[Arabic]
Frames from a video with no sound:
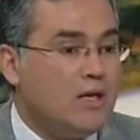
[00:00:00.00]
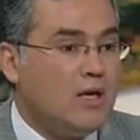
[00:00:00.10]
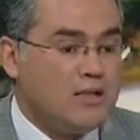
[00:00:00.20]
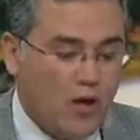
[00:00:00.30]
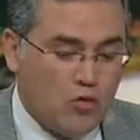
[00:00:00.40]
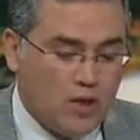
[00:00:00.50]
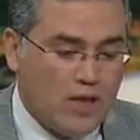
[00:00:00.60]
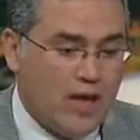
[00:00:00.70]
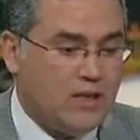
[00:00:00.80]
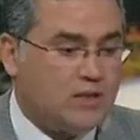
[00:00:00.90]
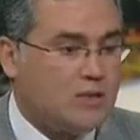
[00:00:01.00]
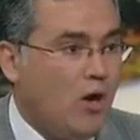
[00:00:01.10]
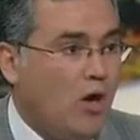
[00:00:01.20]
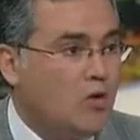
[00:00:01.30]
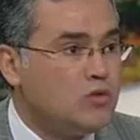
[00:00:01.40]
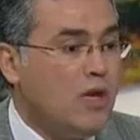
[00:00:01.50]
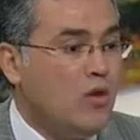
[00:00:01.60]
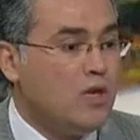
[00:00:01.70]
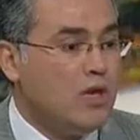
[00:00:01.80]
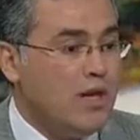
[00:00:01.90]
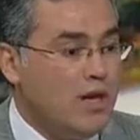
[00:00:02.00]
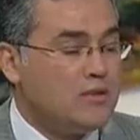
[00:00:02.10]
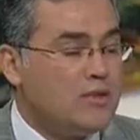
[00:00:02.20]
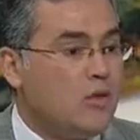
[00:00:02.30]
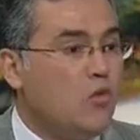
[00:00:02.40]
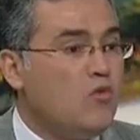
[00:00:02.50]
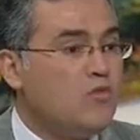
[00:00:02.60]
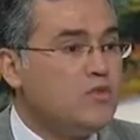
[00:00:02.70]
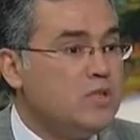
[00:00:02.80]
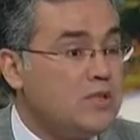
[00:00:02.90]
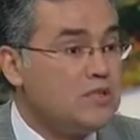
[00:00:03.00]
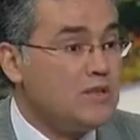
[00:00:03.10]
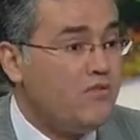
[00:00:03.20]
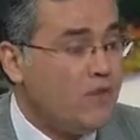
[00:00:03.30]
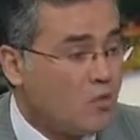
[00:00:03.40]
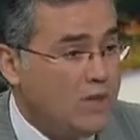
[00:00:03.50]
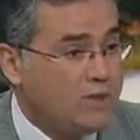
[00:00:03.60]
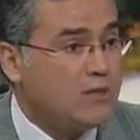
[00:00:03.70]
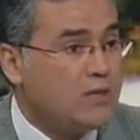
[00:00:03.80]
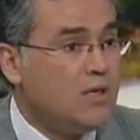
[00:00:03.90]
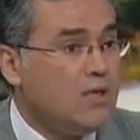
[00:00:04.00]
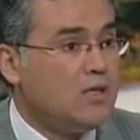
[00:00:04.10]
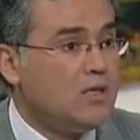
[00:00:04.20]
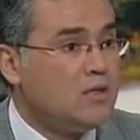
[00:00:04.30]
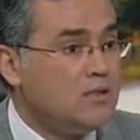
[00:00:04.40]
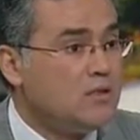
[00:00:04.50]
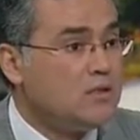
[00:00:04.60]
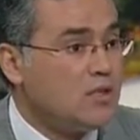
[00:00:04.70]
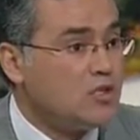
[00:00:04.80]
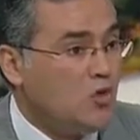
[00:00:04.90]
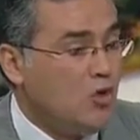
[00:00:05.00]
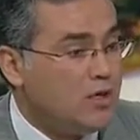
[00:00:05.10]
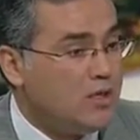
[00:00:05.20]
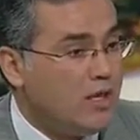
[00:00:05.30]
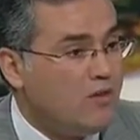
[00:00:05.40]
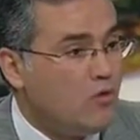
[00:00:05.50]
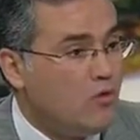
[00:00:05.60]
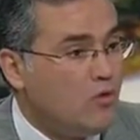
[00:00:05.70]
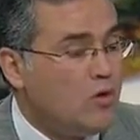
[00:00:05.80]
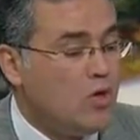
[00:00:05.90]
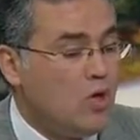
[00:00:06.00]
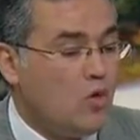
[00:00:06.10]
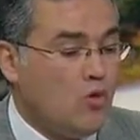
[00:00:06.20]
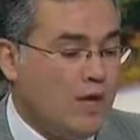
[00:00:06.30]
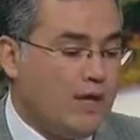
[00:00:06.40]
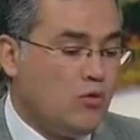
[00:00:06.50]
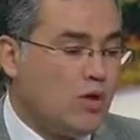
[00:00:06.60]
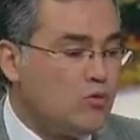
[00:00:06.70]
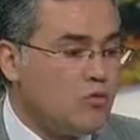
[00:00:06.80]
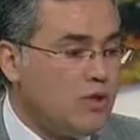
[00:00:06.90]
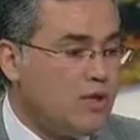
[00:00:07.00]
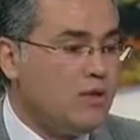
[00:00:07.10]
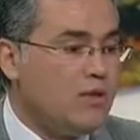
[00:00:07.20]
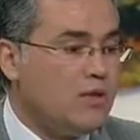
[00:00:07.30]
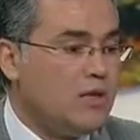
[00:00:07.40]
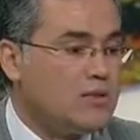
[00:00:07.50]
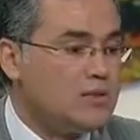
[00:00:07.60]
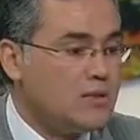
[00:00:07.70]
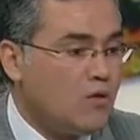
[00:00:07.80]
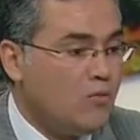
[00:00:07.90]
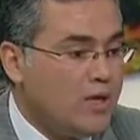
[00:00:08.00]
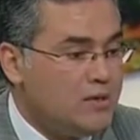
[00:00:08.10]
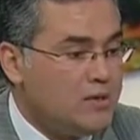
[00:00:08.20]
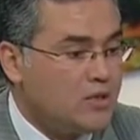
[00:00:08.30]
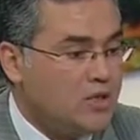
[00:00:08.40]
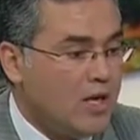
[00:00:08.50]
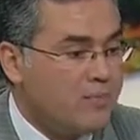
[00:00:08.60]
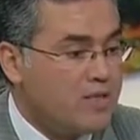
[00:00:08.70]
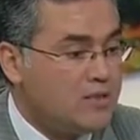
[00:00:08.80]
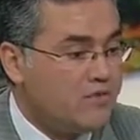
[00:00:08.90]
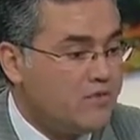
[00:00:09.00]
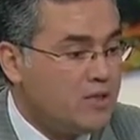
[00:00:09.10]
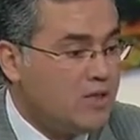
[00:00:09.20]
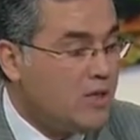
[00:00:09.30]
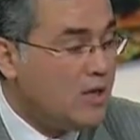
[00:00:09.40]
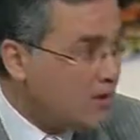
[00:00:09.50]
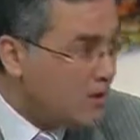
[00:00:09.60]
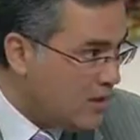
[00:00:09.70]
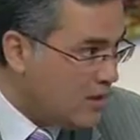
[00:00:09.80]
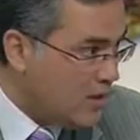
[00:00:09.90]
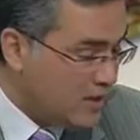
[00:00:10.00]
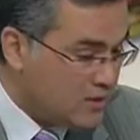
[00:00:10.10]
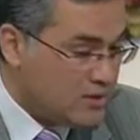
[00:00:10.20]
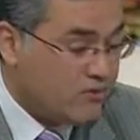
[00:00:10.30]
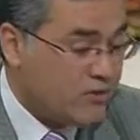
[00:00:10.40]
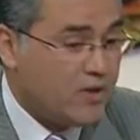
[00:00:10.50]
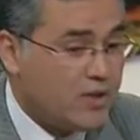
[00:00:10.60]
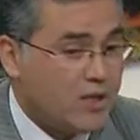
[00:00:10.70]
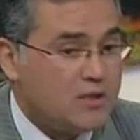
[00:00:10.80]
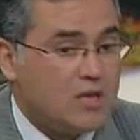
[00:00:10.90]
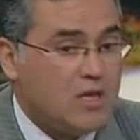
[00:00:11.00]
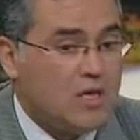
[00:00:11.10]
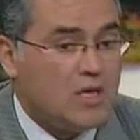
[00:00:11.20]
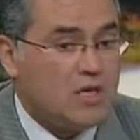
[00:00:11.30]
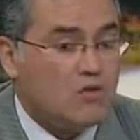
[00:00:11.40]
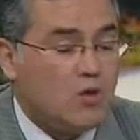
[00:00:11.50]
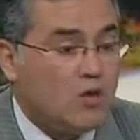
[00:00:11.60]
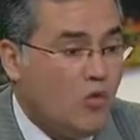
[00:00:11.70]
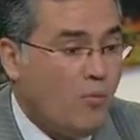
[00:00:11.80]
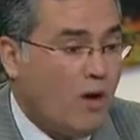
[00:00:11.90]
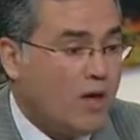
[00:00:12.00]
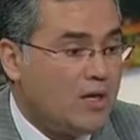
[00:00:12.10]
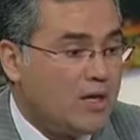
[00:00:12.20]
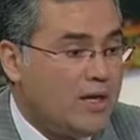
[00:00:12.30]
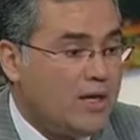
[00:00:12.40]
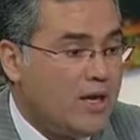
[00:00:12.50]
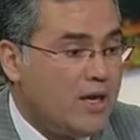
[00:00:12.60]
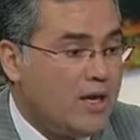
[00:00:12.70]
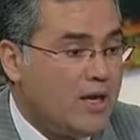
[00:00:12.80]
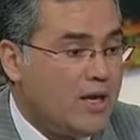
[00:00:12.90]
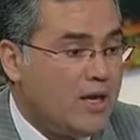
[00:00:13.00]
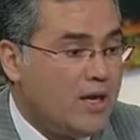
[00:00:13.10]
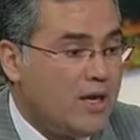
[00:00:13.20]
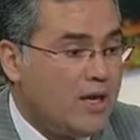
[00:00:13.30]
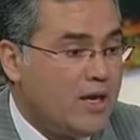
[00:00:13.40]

دعوا إلى حالة التوحد دعوا إلى حالة الوقوف آه، صفا واحدا آه، ضد ترشح آه، الفلول ولعله القانون الذي أصدره مجلس الشعب يسير في هذا الاتجاه ففكرة انه الجمعة جاءت من أجل